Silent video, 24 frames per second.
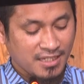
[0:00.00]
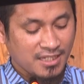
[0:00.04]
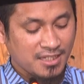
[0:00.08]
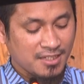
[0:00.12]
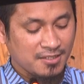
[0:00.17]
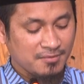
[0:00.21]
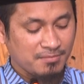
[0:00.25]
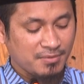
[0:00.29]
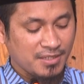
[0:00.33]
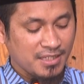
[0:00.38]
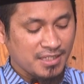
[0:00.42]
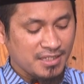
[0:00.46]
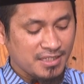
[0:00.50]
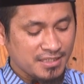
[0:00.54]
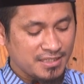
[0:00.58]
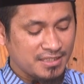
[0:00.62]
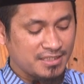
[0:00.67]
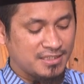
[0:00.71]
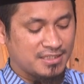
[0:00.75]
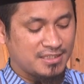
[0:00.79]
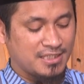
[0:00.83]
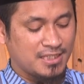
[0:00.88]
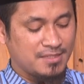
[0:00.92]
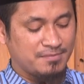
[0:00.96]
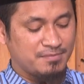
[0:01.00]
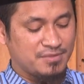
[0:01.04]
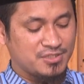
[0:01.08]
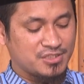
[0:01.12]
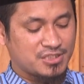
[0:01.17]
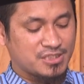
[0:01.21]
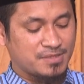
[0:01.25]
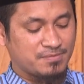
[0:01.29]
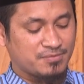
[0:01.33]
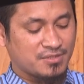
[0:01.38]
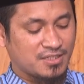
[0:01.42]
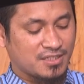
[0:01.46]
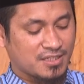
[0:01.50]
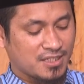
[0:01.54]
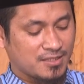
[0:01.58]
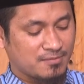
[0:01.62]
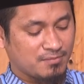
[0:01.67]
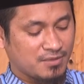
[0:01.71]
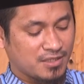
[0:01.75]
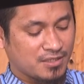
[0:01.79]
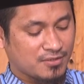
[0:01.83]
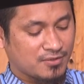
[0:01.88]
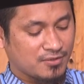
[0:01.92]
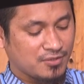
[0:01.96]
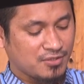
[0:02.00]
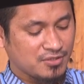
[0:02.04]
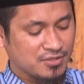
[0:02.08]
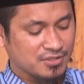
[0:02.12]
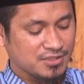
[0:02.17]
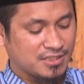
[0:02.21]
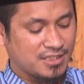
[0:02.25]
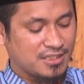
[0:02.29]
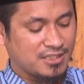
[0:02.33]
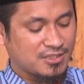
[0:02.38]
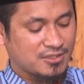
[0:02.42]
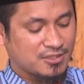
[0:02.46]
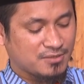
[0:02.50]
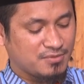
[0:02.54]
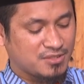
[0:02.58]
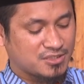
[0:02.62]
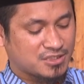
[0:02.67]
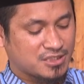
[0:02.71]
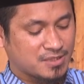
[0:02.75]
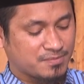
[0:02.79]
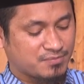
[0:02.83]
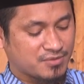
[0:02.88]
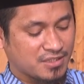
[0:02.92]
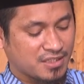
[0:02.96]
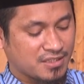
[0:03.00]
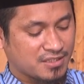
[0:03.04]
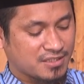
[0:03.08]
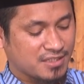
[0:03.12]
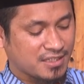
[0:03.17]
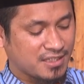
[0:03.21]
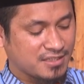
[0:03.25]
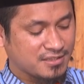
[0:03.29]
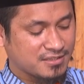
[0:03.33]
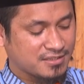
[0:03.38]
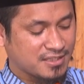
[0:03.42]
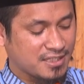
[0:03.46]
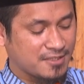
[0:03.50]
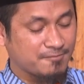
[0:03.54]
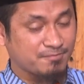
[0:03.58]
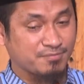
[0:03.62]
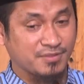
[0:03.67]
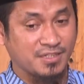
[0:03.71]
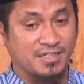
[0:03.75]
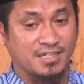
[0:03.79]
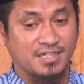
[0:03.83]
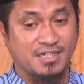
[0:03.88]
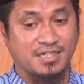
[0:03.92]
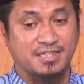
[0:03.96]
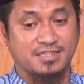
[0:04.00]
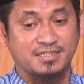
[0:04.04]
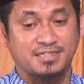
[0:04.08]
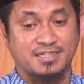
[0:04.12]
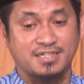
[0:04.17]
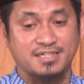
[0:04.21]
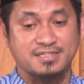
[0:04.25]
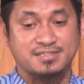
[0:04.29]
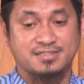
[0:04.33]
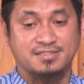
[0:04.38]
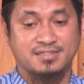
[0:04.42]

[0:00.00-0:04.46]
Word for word: Albari yang menciptakan makhluk yaitu menciptakan tanpa ada